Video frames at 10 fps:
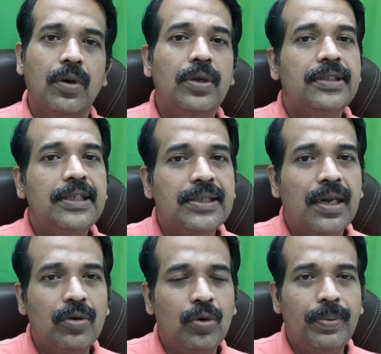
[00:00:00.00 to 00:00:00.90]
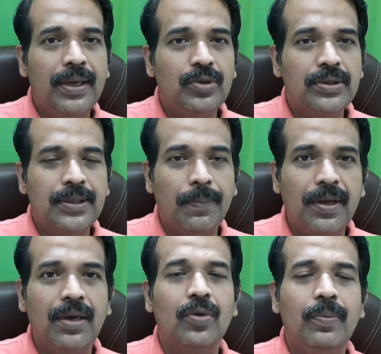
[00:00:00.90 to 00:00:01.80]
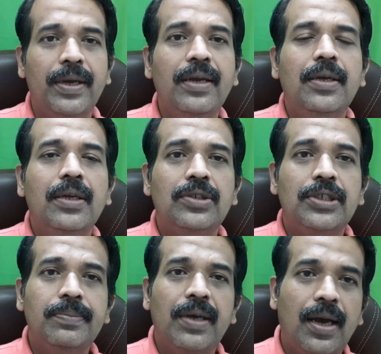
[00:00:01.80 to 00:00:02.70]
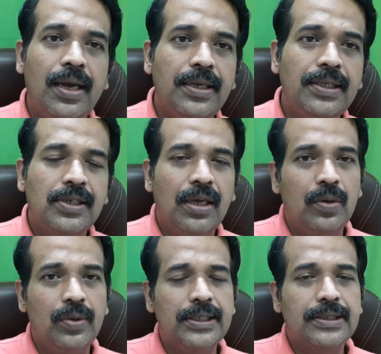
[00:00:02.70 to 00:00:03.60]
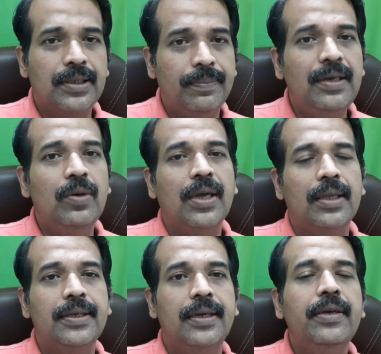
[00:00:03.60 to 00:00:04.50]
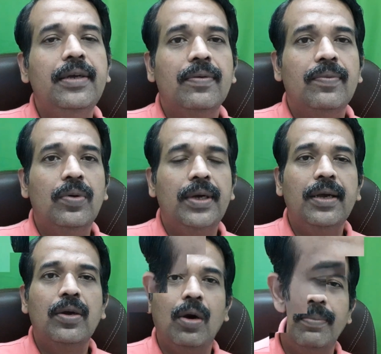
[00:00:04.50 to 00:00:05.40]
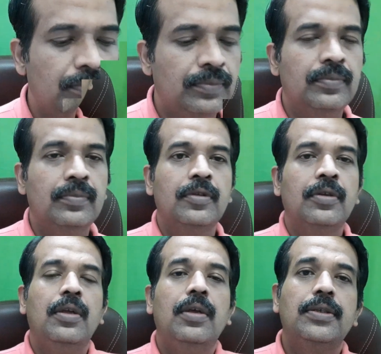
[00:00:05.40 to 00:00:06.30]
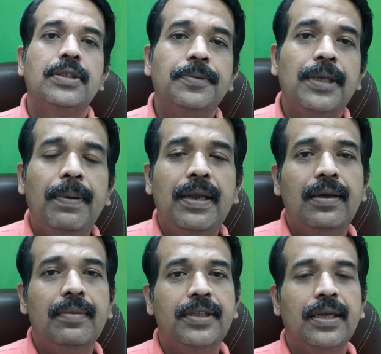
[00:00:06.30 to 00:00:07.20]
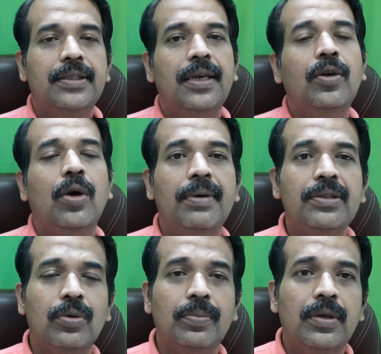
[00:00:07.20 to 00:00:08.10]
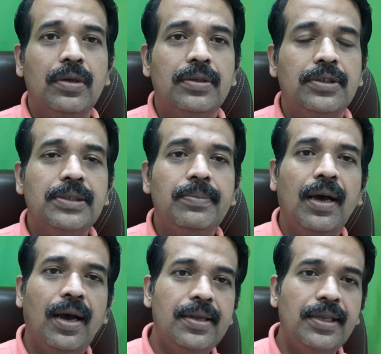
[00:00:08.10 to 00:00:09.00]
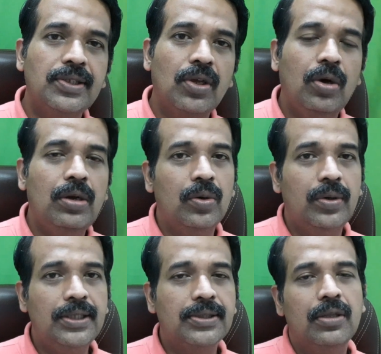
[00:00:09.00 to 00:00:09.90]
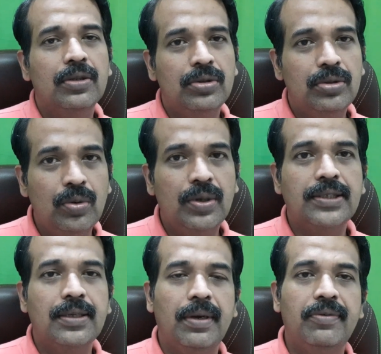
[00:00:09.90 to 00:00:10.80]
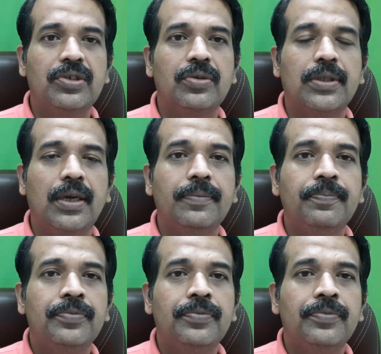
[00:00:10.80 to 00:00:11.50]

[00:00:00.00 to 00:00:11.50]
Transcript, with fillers: और तीसरा ग्रुप है जो सबका ग्रुप है जिसमें हाई रिस्क या लो रिस्क सभी लोग आते हैं वो है कॉमन ग्रुप सबसे पहले हम देखते हैं कॉमन ग्रुप जिसमें हाई रिस्क और लो रिस्क दोनों का समावेश होता है